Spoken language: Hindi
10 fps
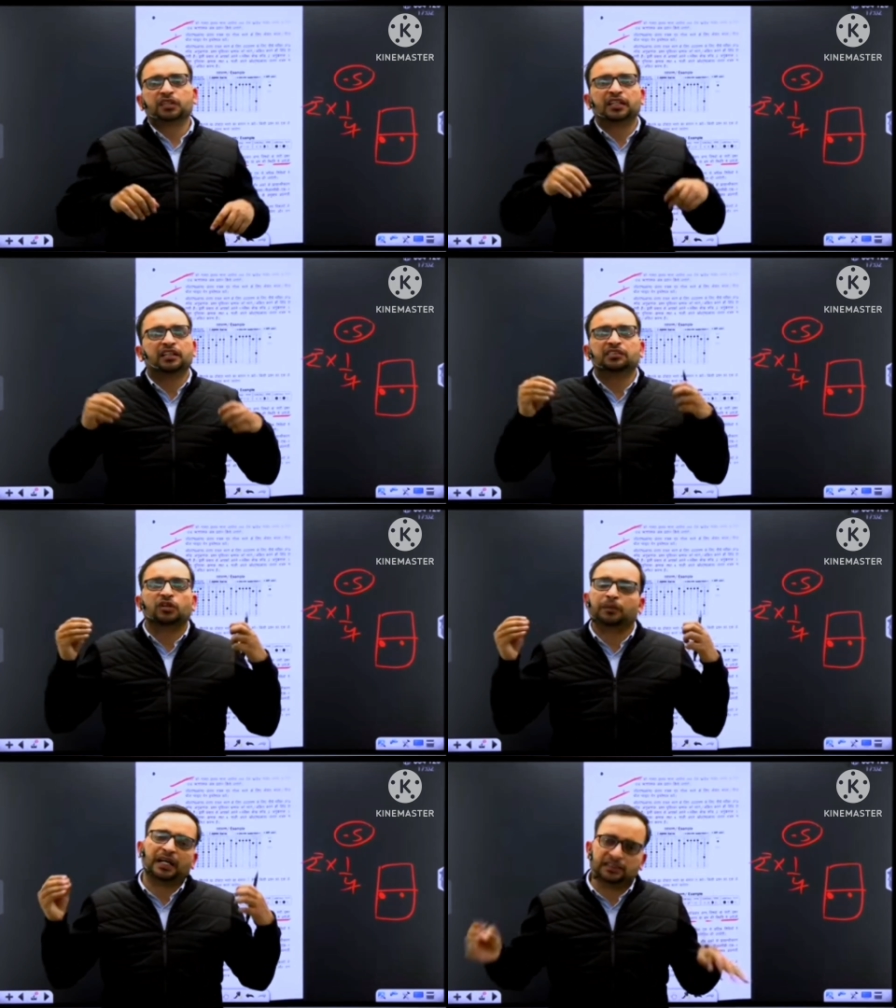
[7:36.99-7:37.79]
आपके अवसर
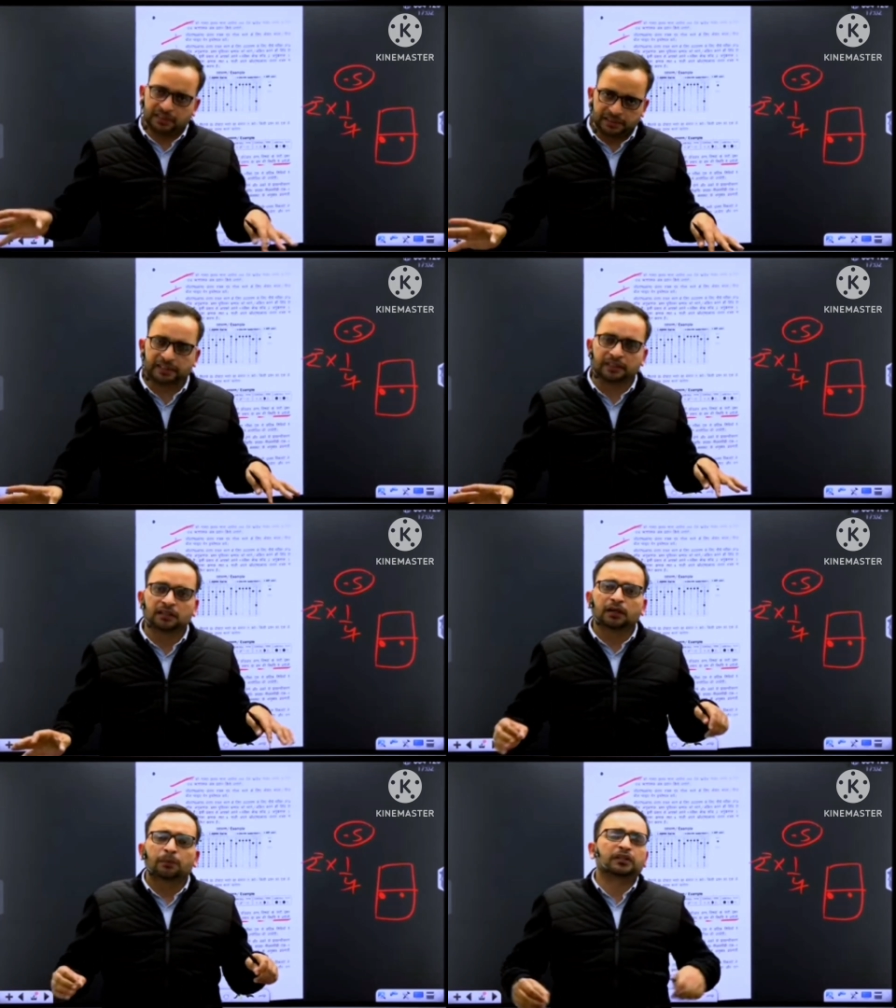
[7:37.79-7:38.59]
इंग्लिश तो हमें आती
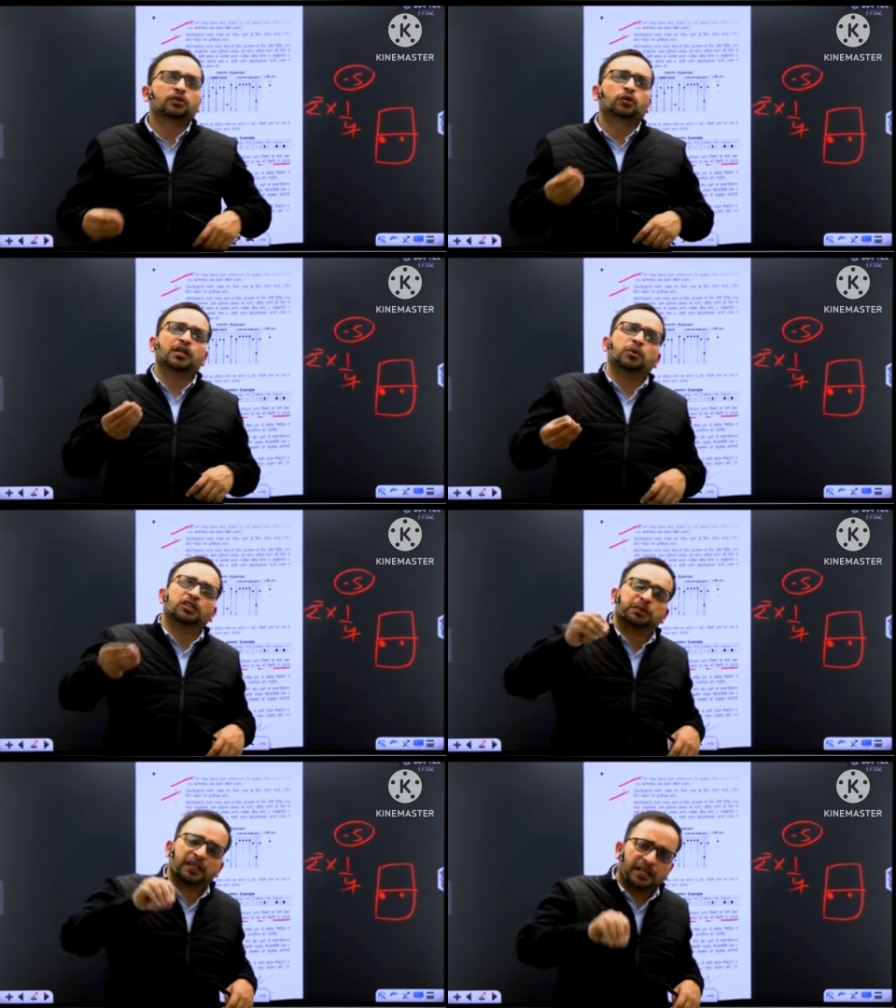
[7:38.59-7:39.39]
नहीं है पर
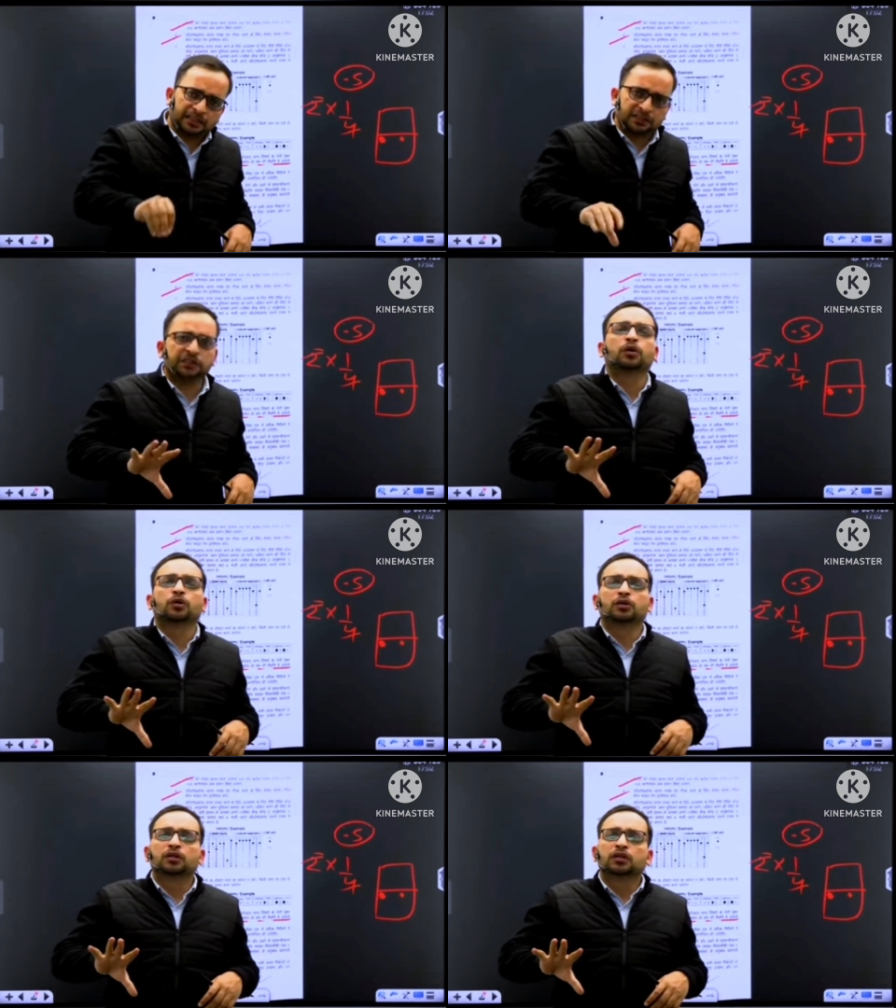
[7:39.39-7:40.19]
थोड़ी बहुत भी अगर
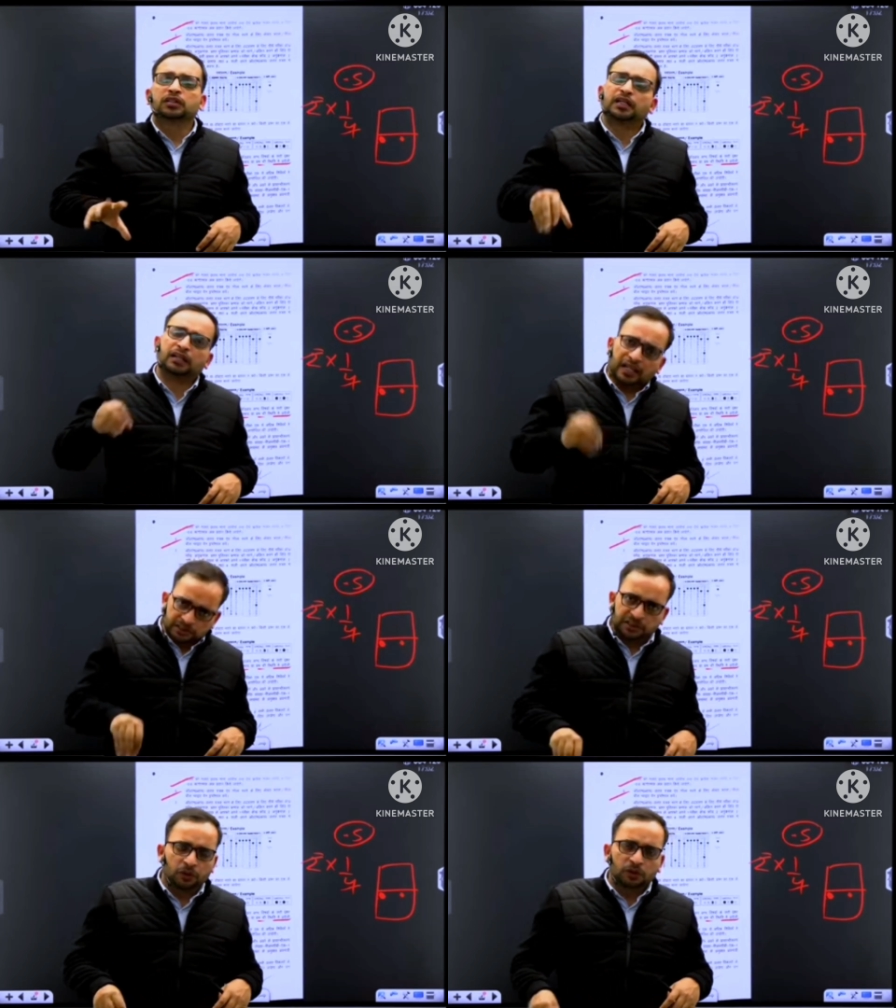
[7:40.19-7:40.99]
आती हो या
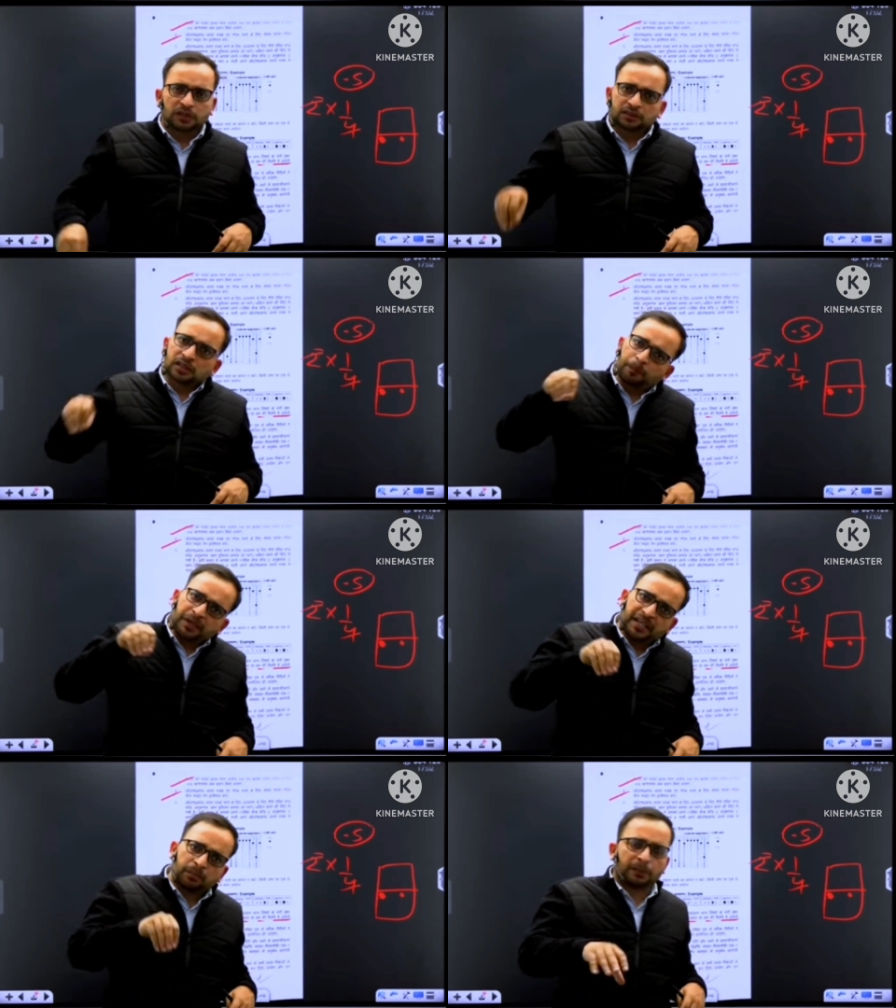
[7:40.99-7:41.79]
ना आती हो
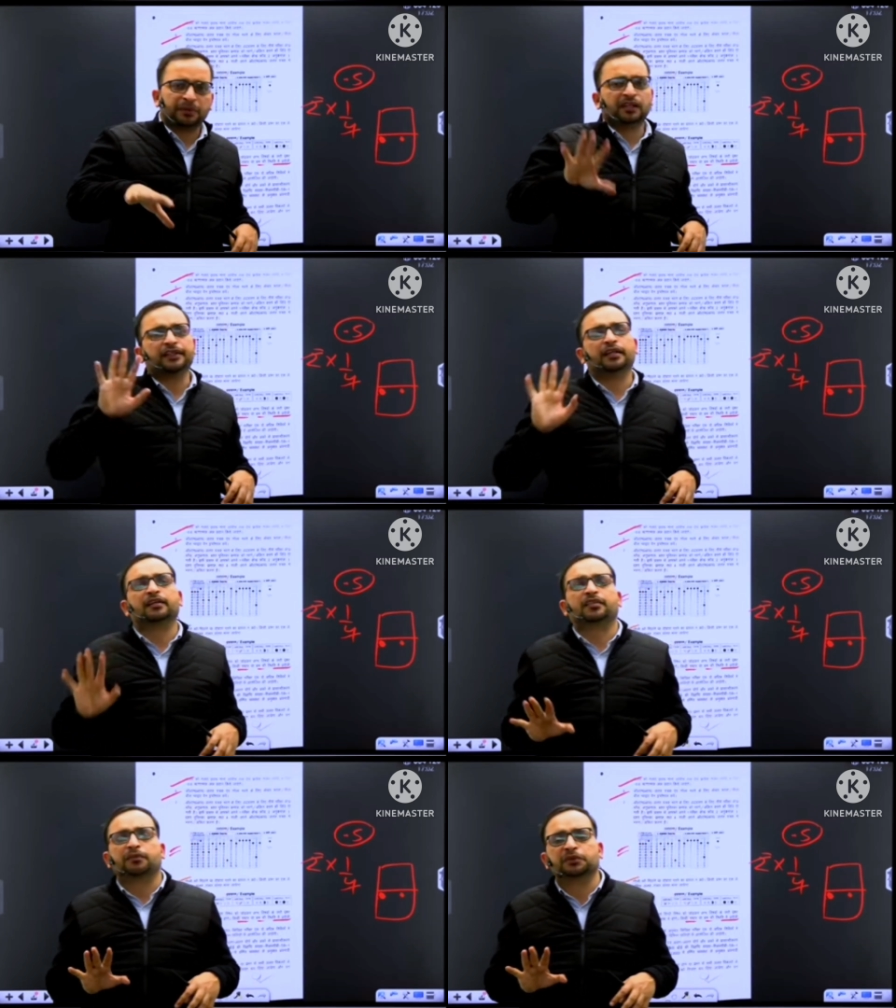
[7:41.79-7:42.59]
तब भी एक बार पढ़
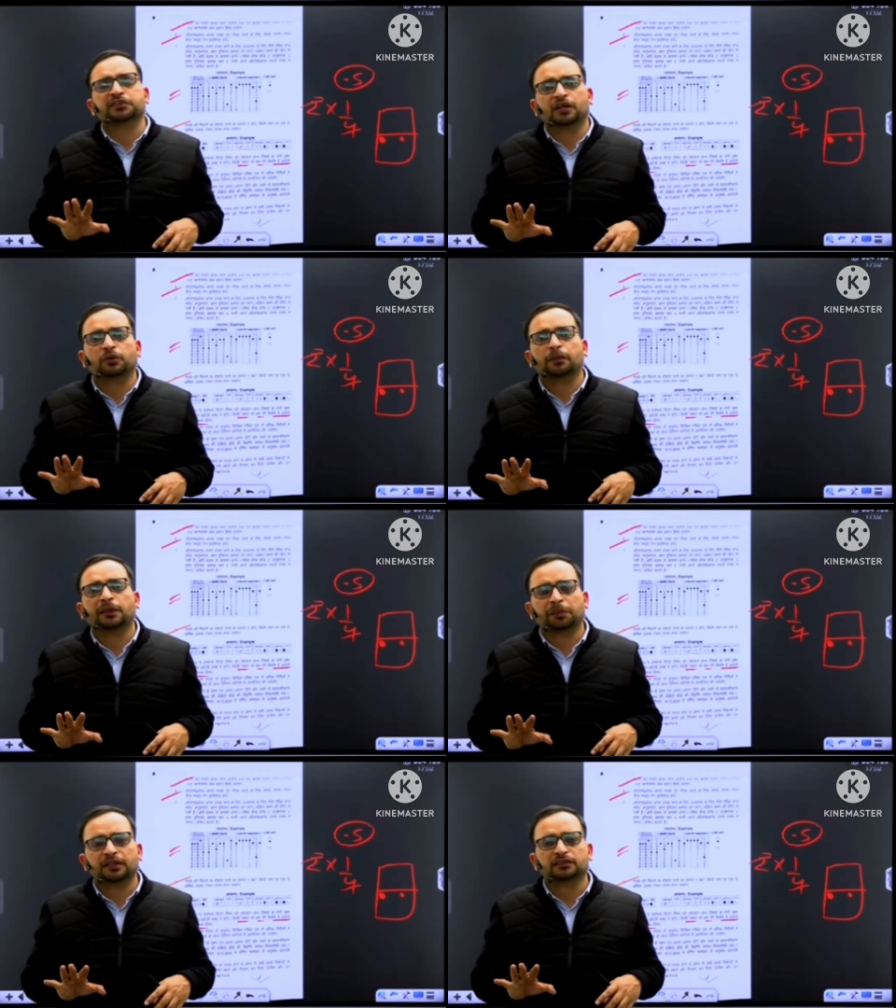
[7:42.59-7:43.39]
लेना अगर समय बच
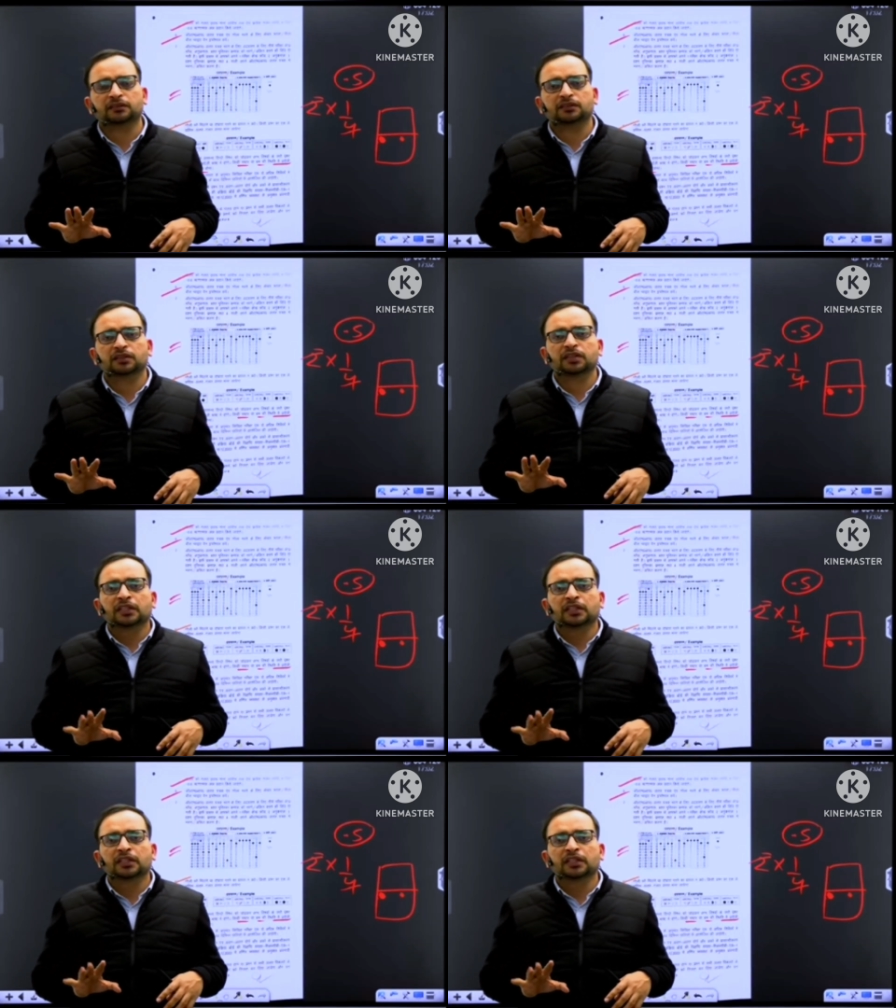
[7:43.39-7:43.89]
रहा हो आपके पास